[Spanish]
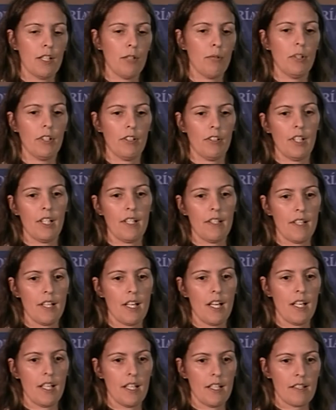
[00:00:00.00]
bueno, la
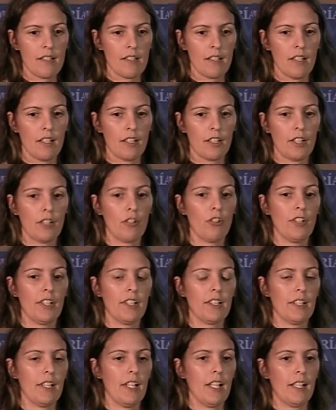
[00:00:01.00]
idea es que con
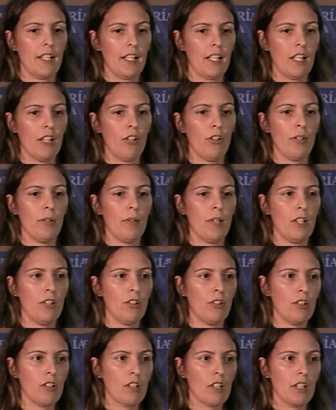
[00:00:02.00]
este agregado de
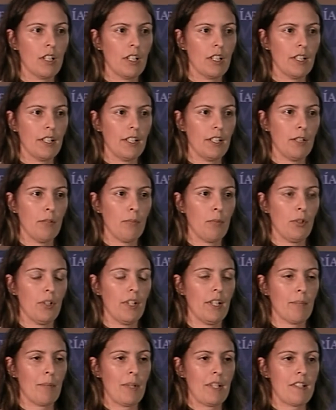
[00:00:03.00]
valor eh,
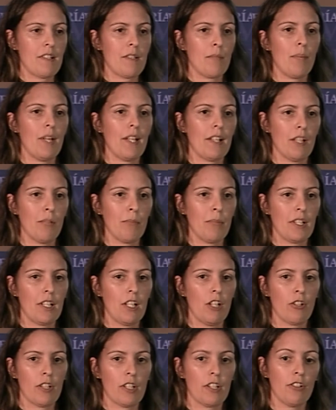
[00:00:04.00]
poder participar del
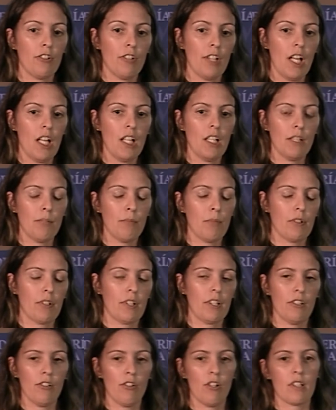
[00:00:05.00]
mercado regional y por
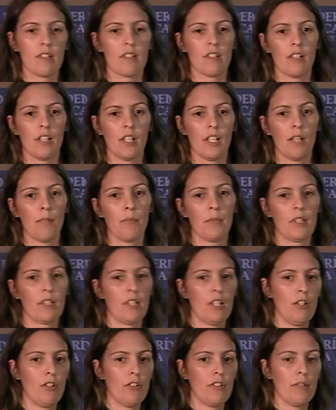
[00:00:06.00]
qué no acceder a
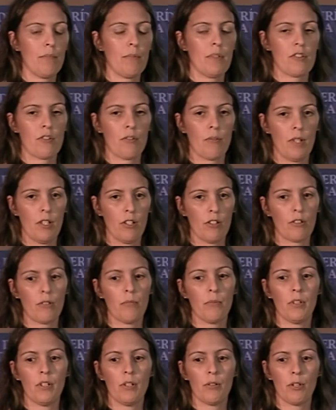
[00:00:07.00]
mercados de mayor valor
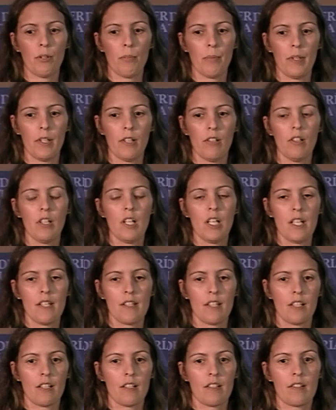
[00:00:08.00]
como el europeo,
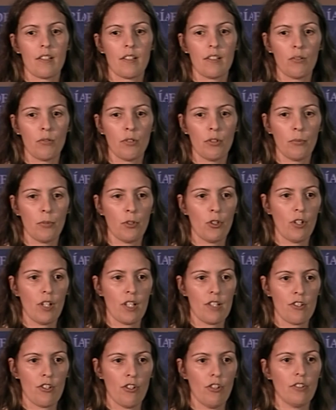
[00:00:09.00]
ya que existe una
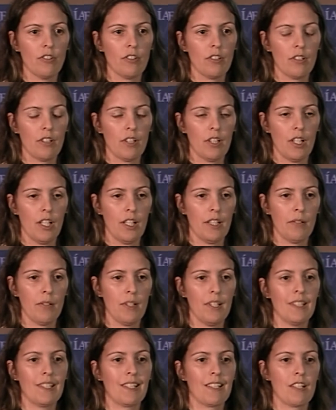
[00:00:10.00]
homologación a nivel
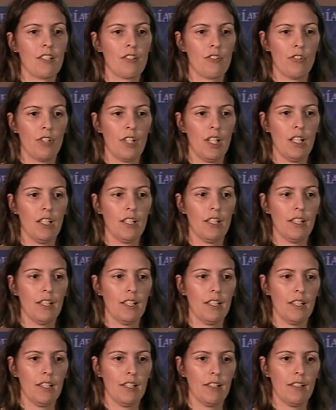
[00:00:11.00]
internacional
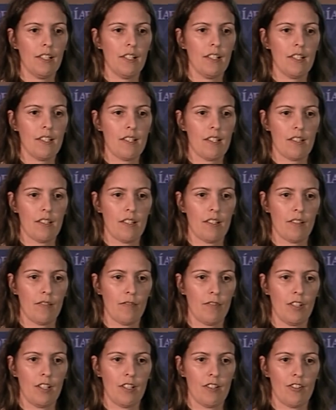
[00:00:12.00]
de dicha
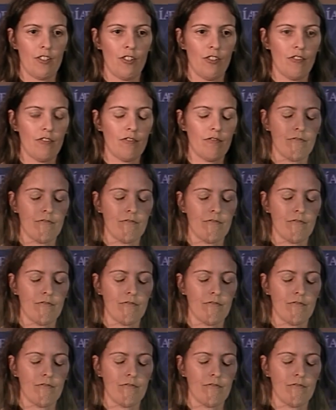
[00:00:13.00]
certificación.